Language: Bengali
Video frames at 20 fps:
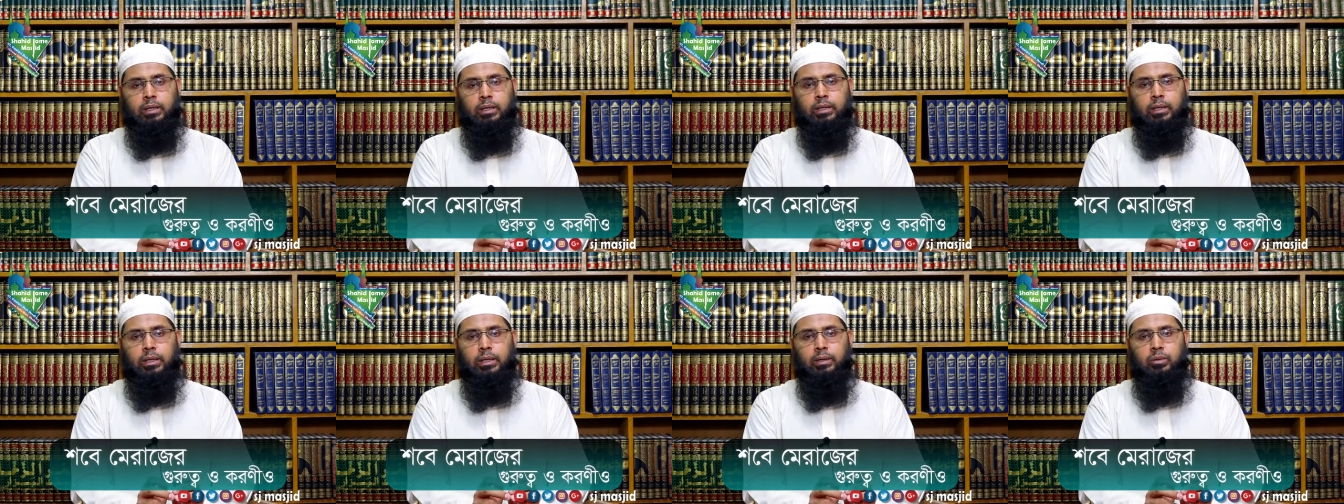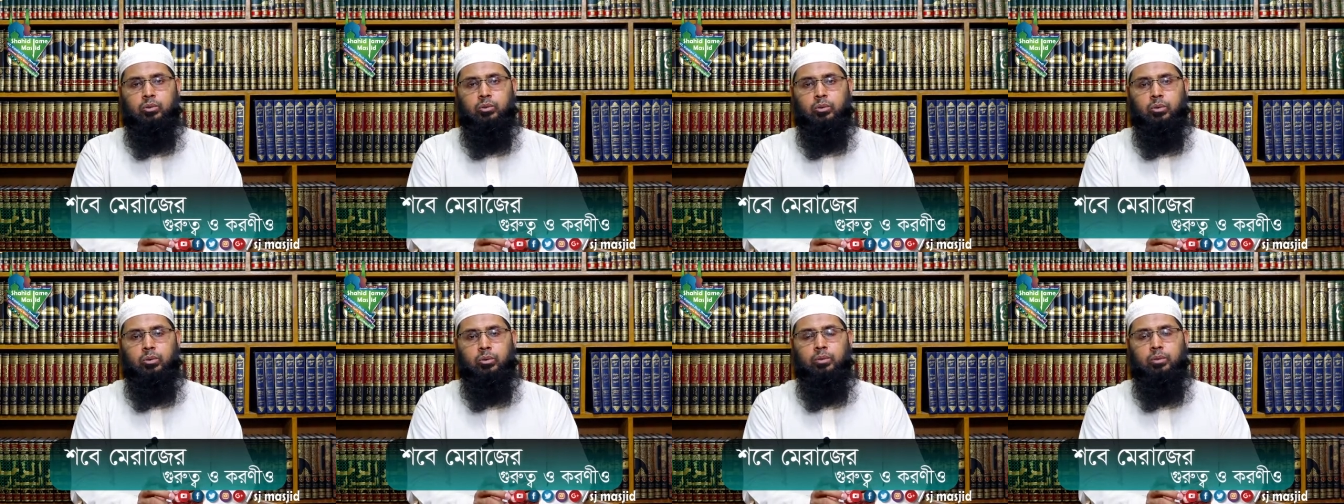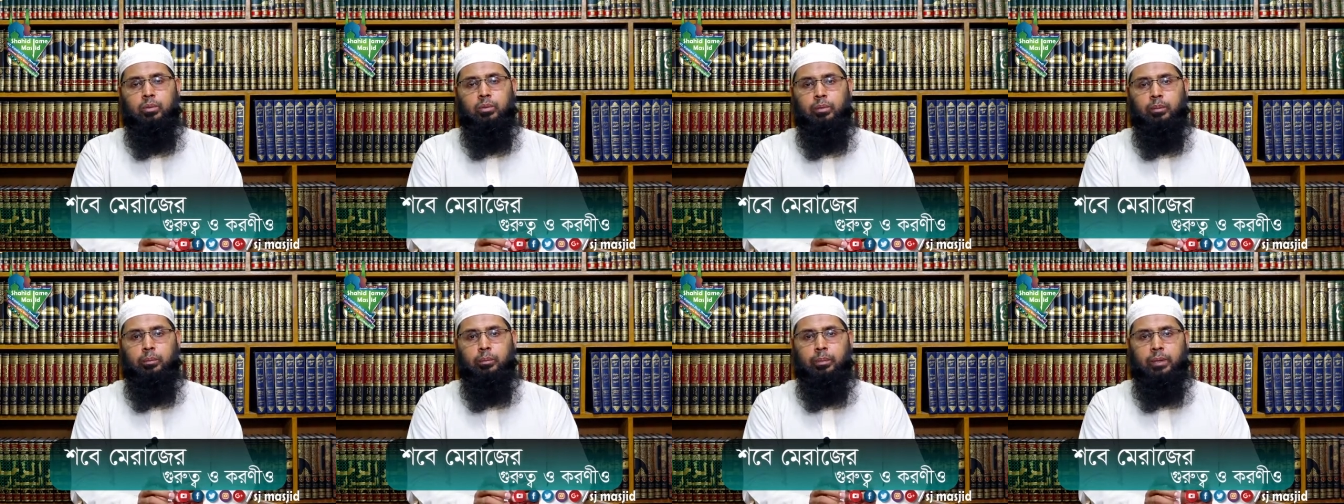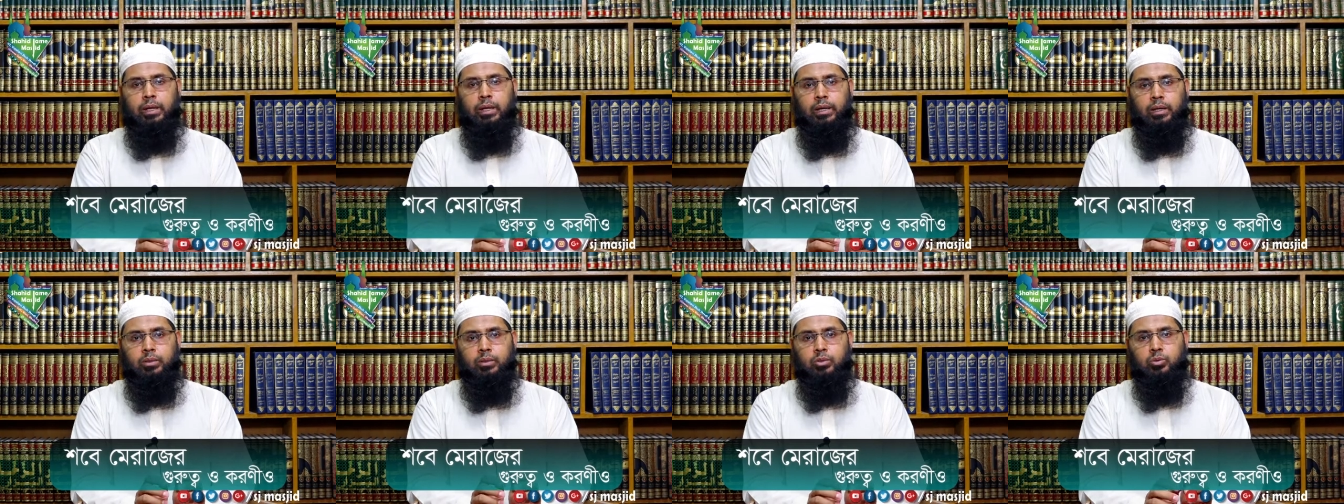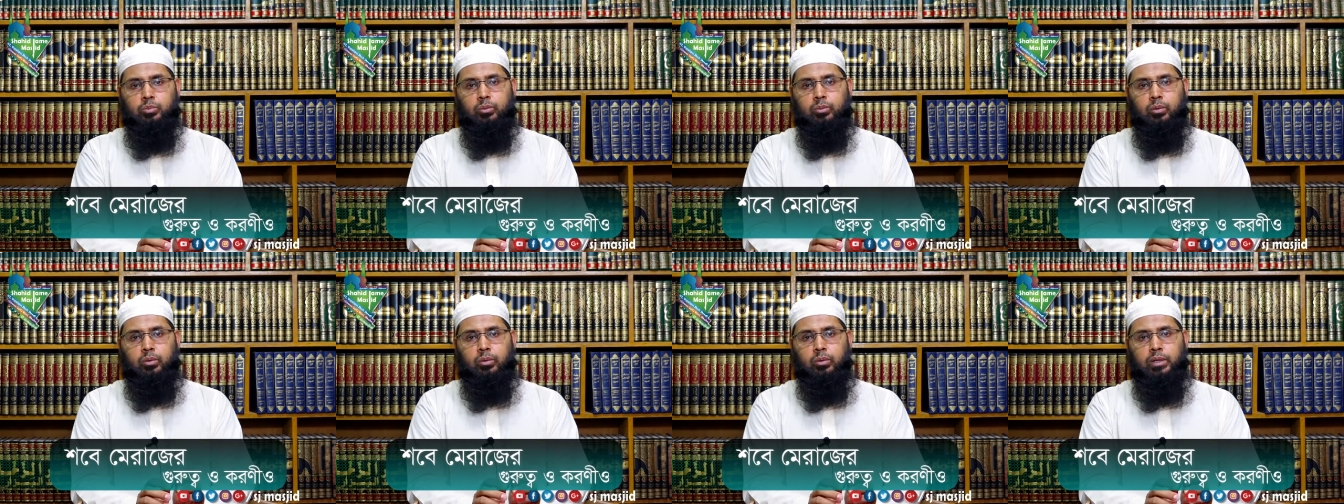কিন্তু মেয়েরাজ
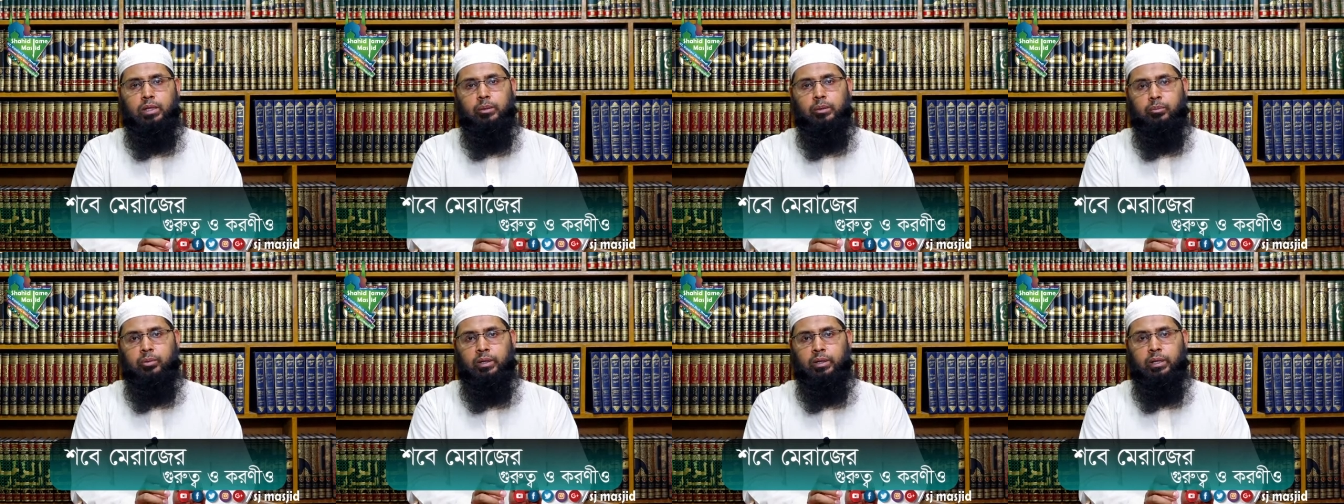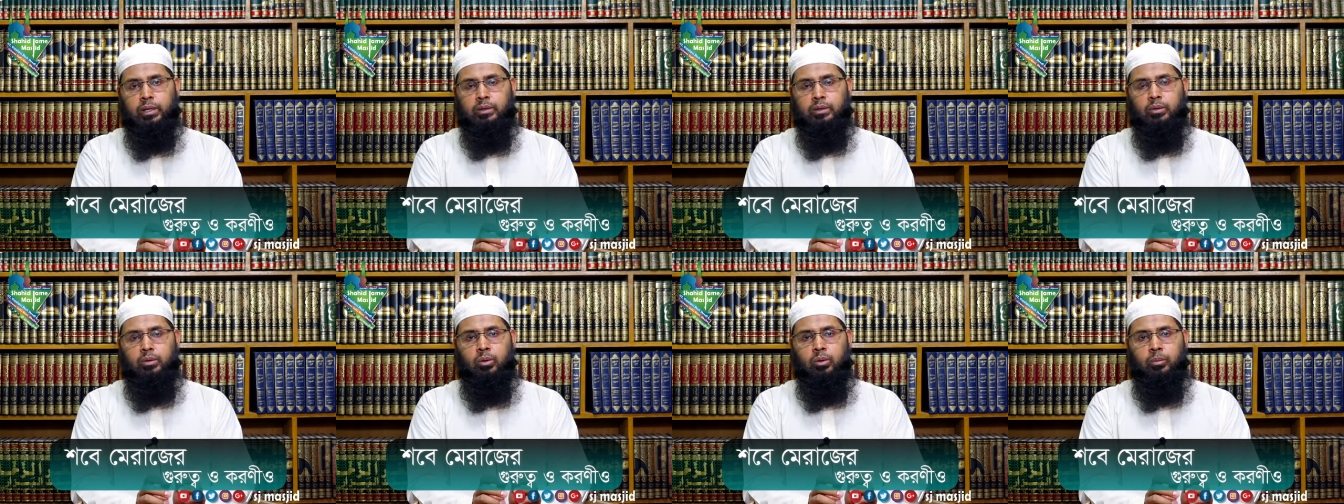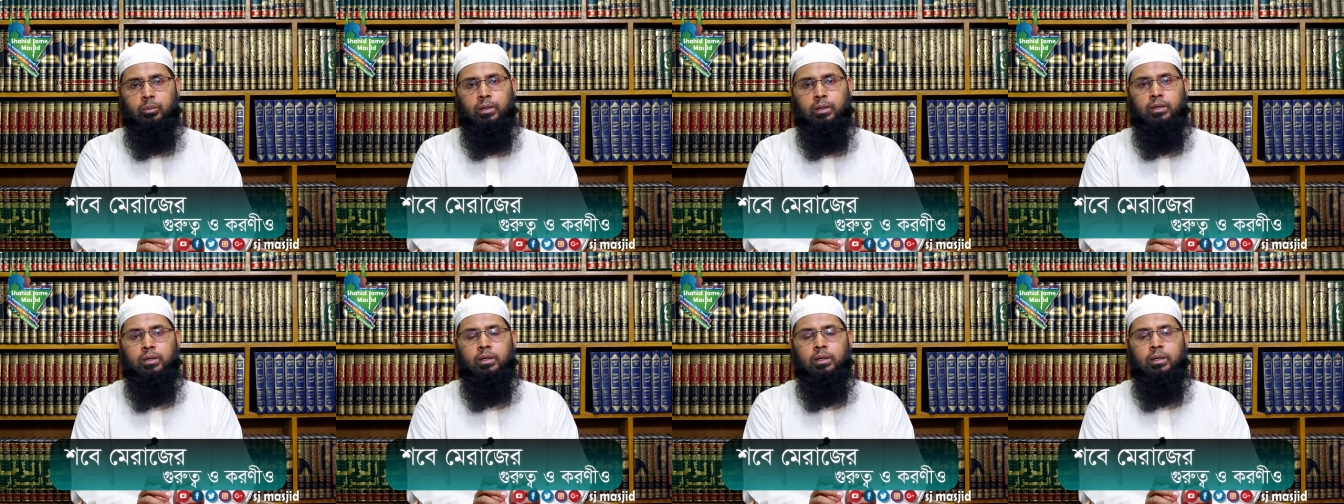উপলক্ষে মনে রাখতে হবে